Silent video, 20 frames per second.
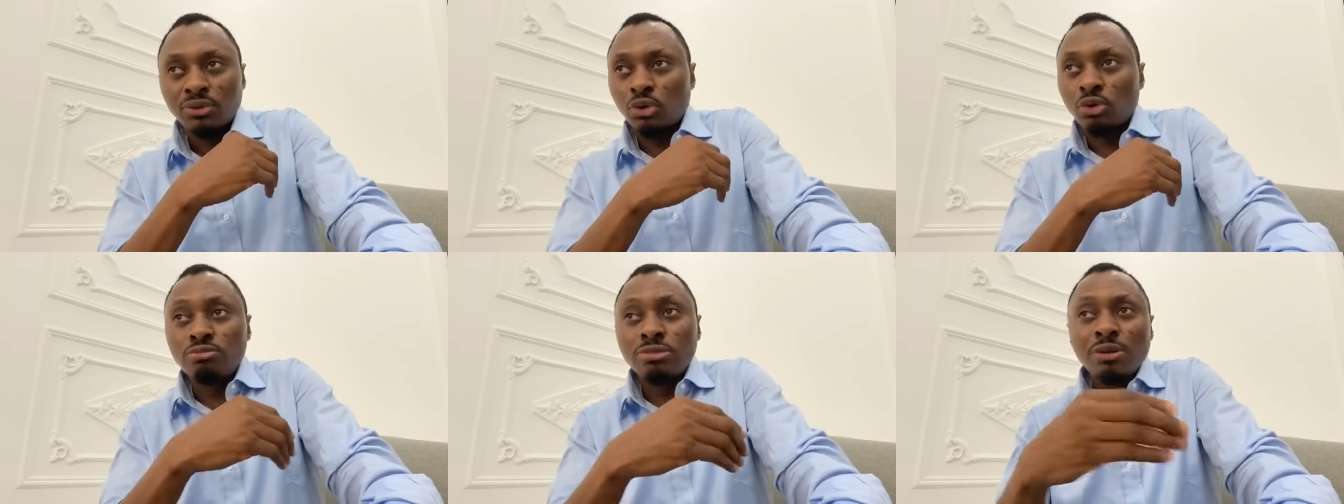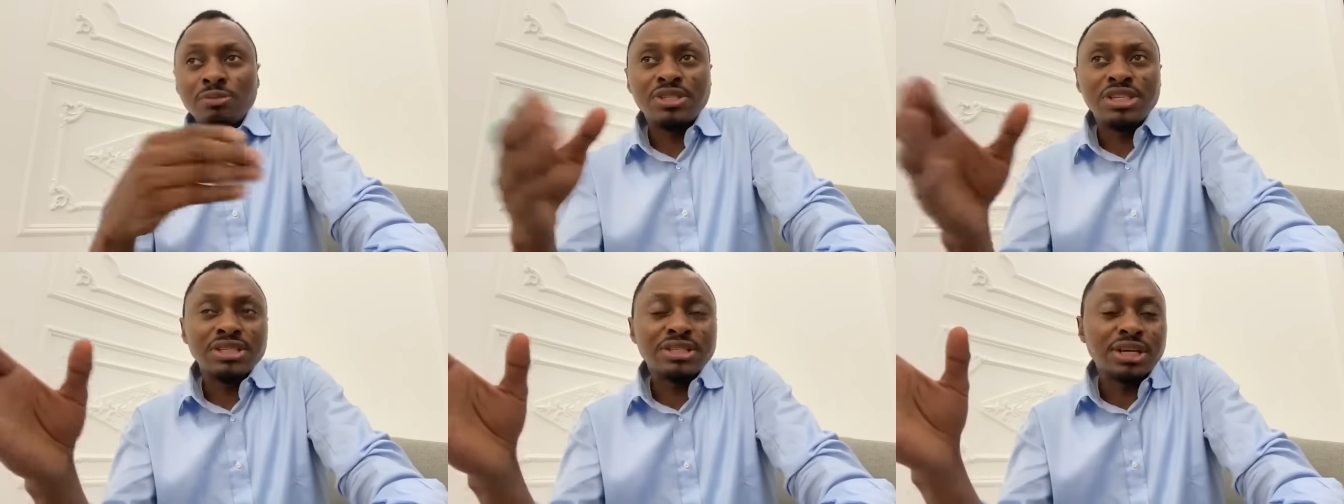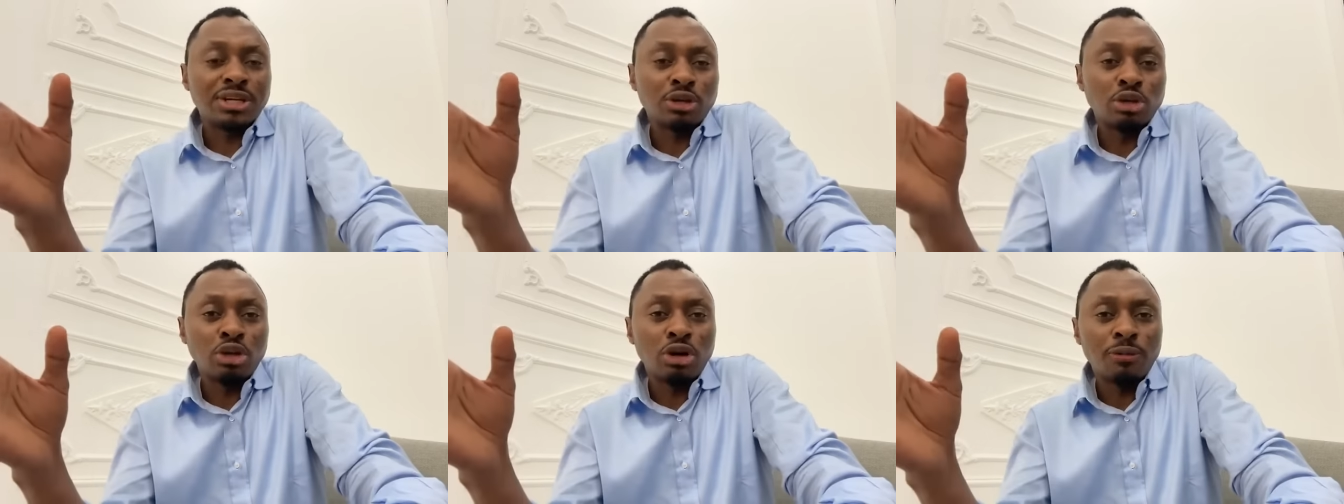Au même
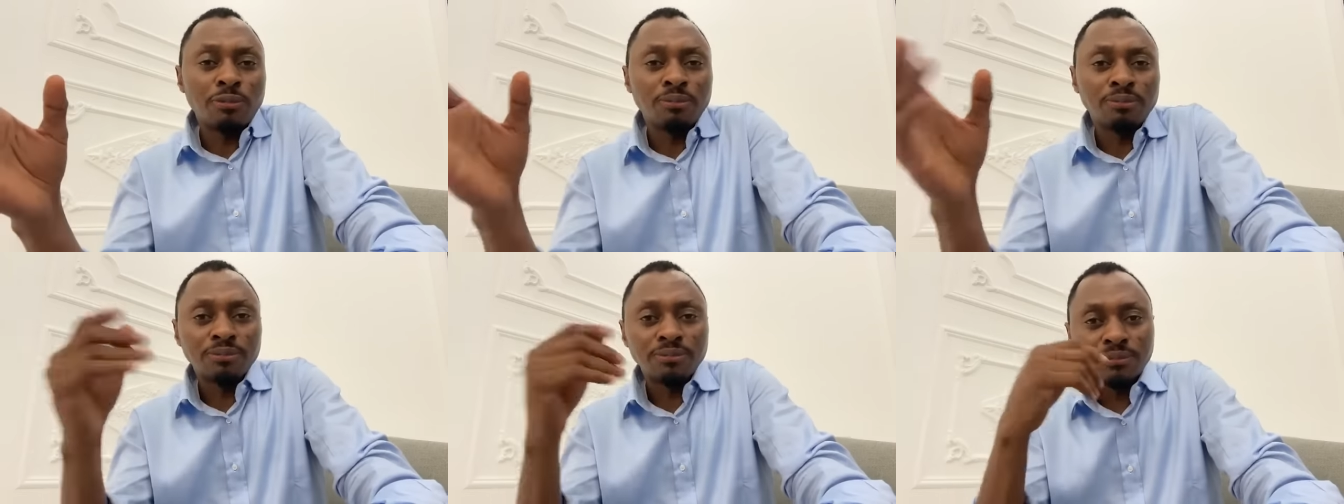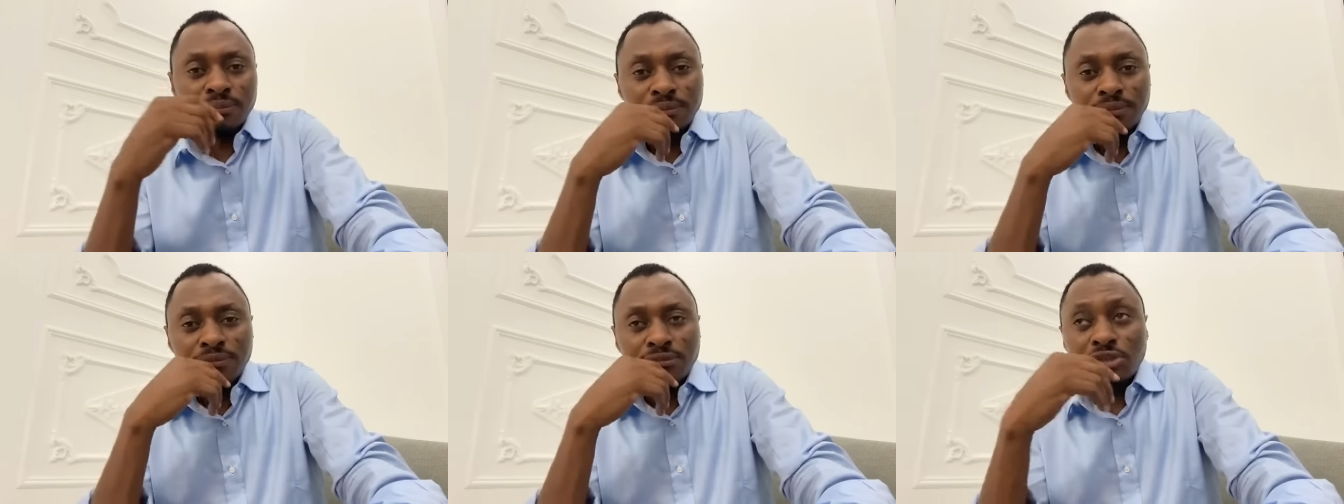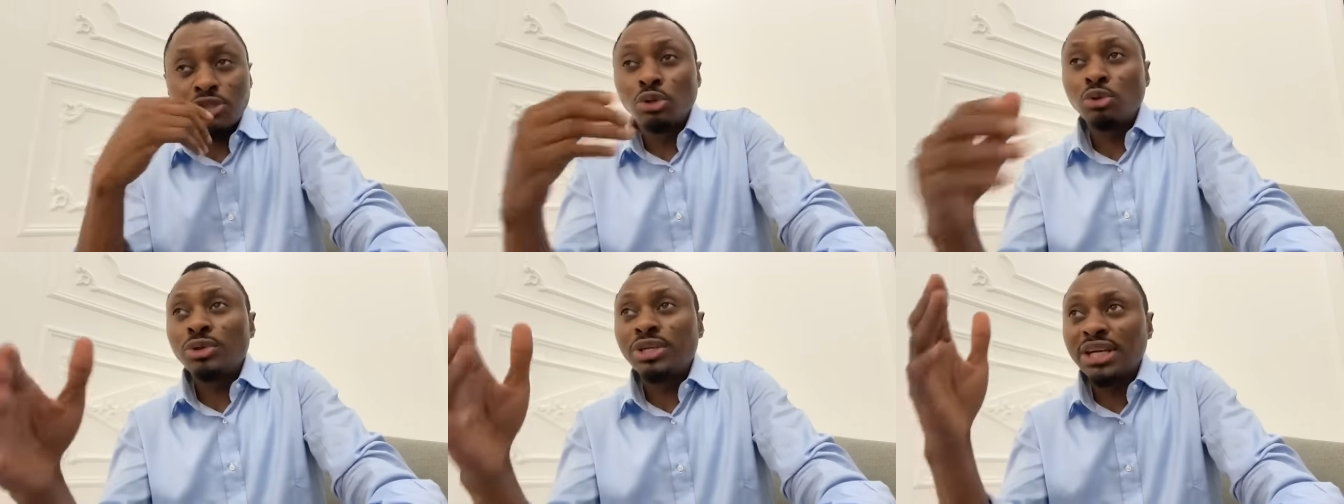titre que l'homme,
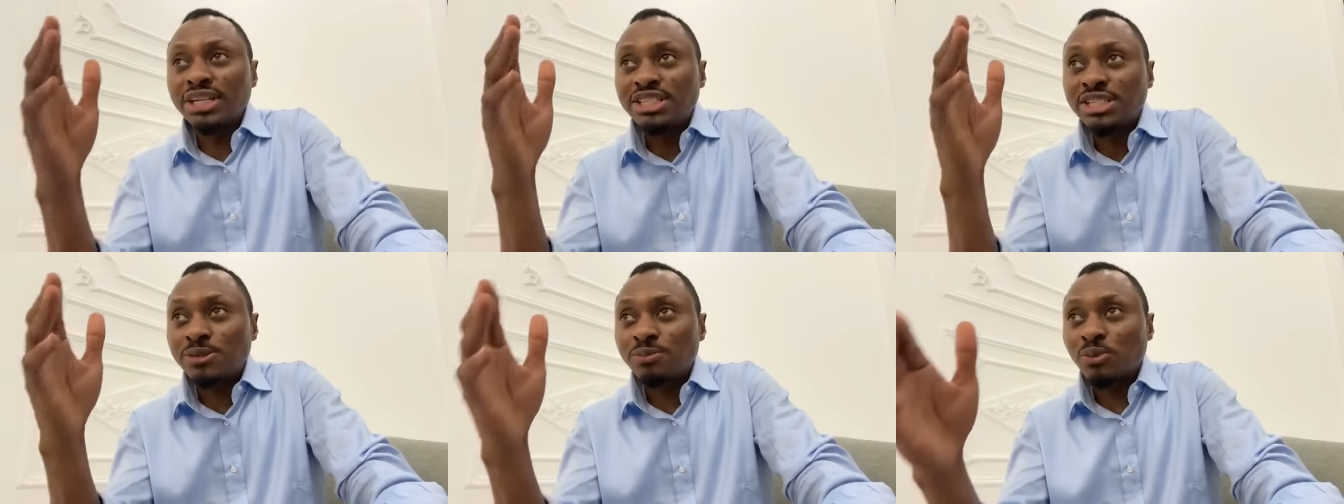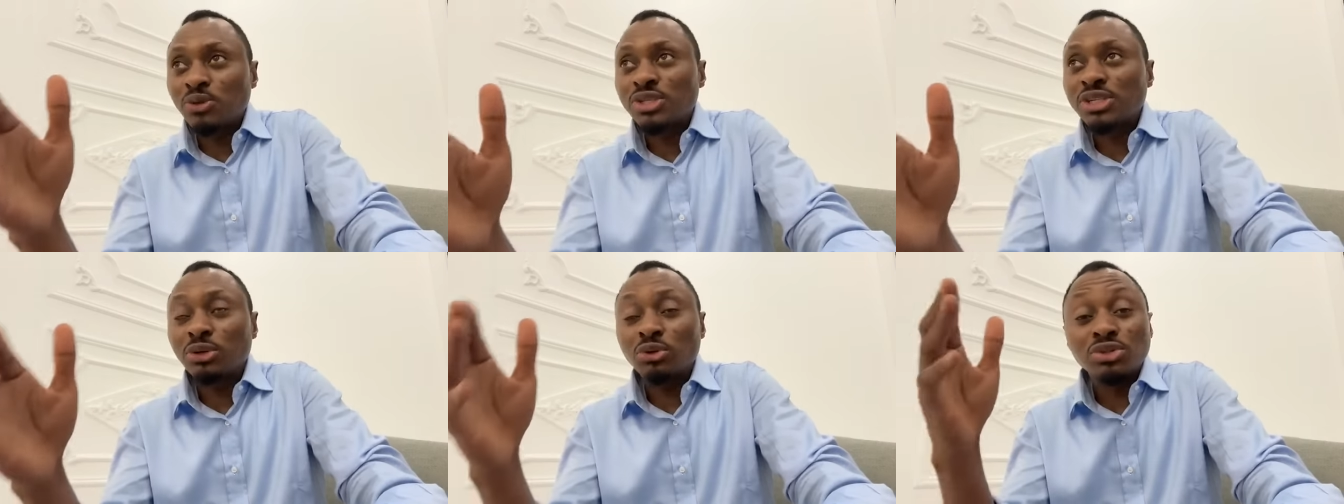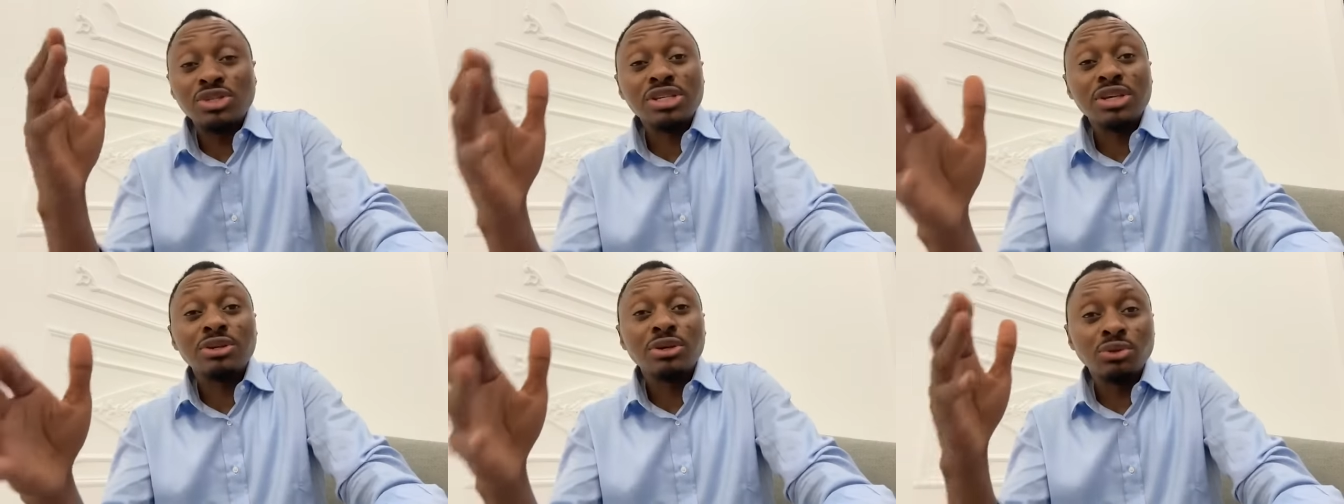celui qui est disposé,
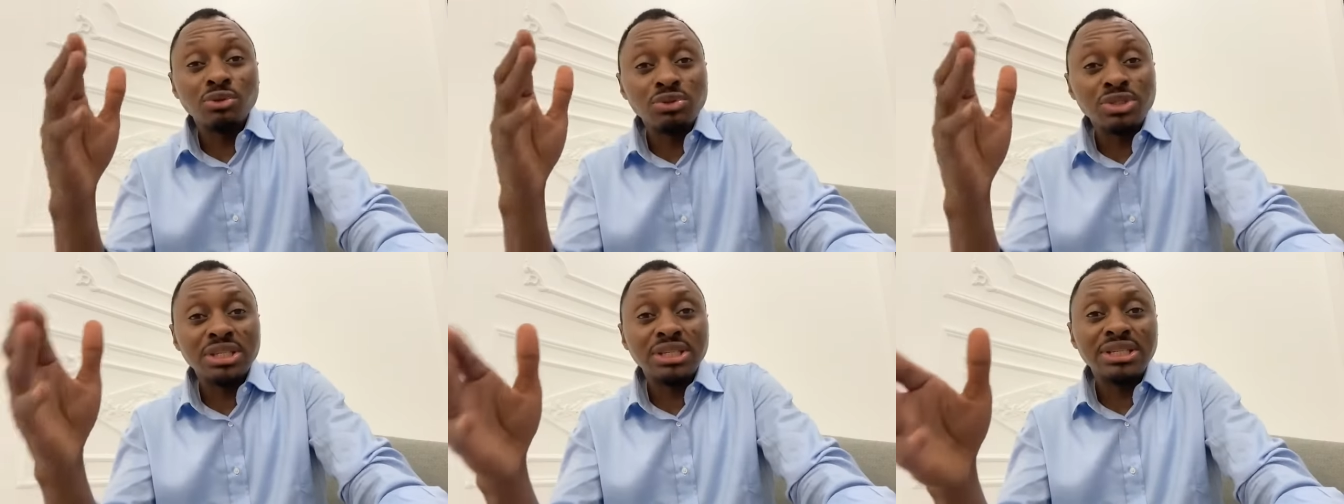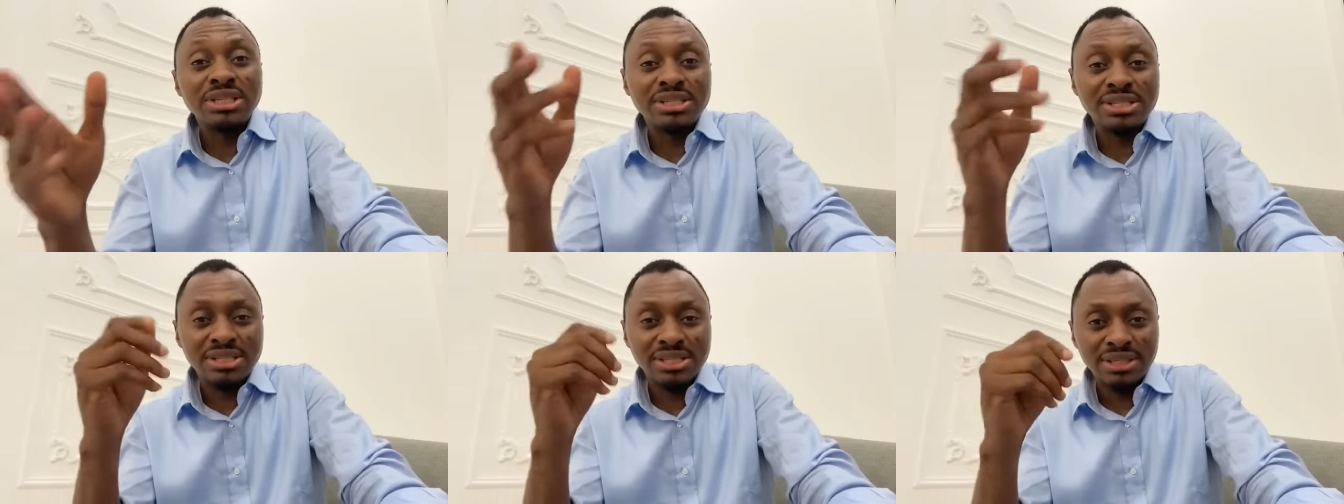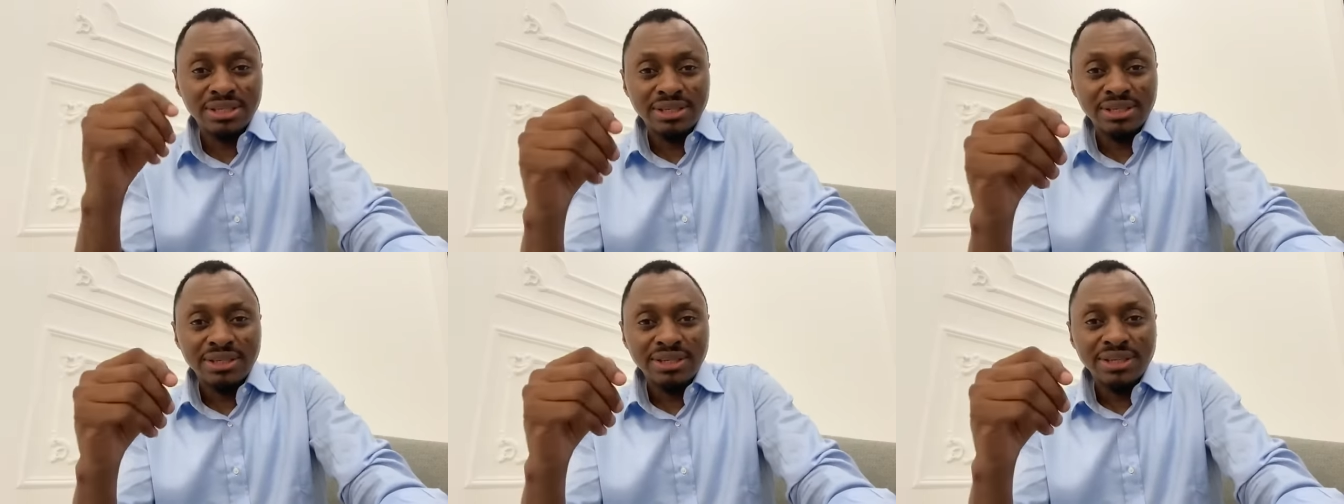le Seigneur
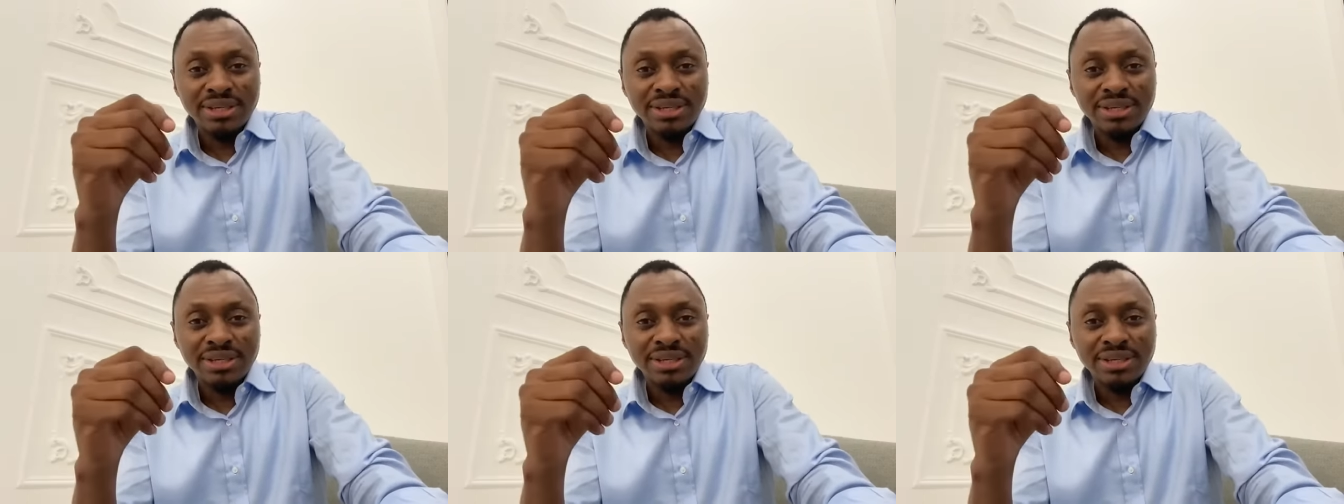l'utilise.